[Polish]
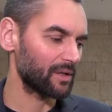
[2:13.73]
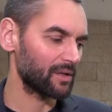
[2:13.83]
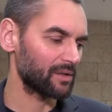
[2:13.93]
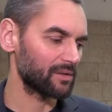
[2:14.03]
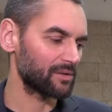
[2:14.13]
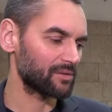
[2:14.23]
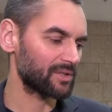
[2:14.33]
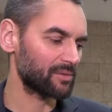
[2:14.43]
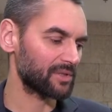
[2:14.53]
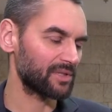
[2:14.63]
E, no
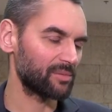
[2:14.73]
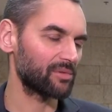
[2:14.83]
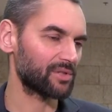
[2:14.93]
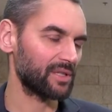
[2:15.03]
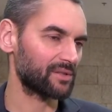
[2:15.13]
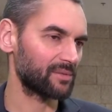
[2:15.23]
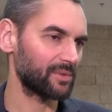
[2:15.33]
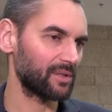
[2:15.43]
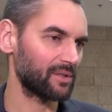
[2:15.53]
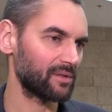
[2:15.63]
cały czas nie było szansy
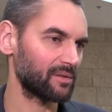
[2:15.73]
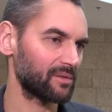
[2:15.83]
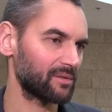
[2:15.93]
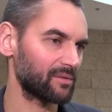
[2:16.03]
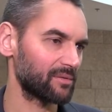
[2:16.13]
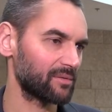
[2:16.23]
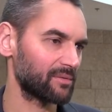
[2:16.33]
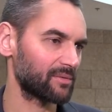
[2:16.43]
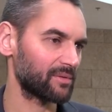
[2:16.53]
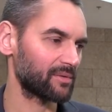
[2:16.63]
mnie e,
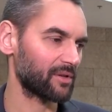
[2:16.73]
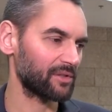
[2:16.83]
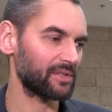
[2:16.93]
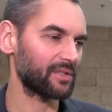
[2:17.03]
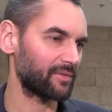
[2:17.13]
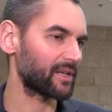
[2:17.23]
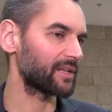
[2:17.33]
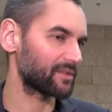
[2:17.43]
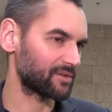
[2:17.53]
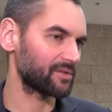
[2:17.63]
dokonać
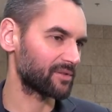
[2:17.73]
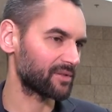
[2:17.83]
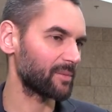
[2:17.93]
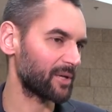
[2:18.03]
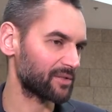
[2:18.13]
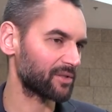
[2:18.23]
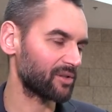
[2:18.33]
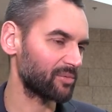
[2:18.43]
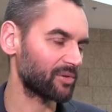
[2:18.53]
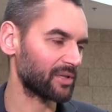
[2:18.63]
aferezy, czyli zebrać tych
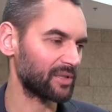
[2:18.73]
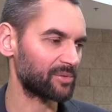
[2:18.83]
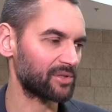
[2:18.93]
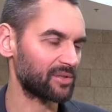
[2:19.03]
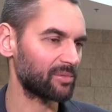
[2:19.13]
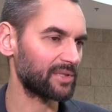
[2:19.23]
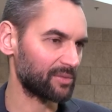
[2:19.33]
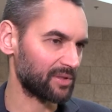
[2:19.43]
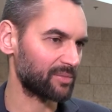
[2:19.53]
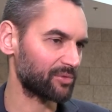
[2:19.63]
komórek na przeszczep, bo
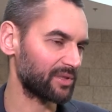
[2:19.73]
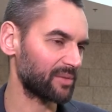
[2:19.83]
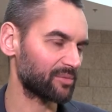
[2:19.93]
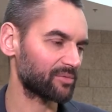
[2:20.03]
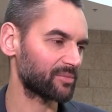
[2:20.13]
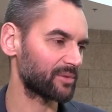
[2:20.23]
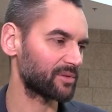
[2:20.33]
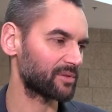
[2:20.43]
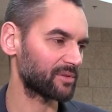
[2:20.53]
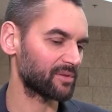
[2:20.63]
cały czas mój stan był
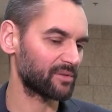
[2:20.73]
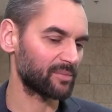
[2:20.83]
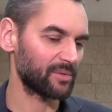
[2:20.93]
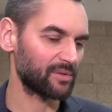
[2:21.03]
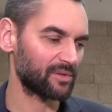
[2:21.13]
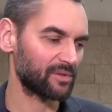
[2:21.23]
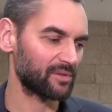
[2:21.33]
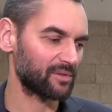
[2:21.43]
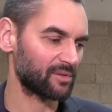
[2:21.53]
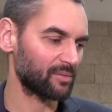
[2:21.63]
zbyt, zbyt
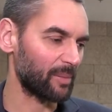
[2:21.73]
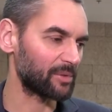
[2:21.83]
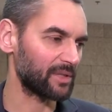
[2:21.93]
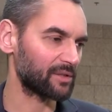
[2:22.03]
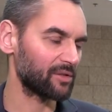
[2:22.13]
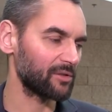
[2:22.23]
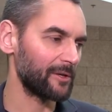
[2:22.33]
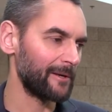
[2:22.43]
e, słaby na to.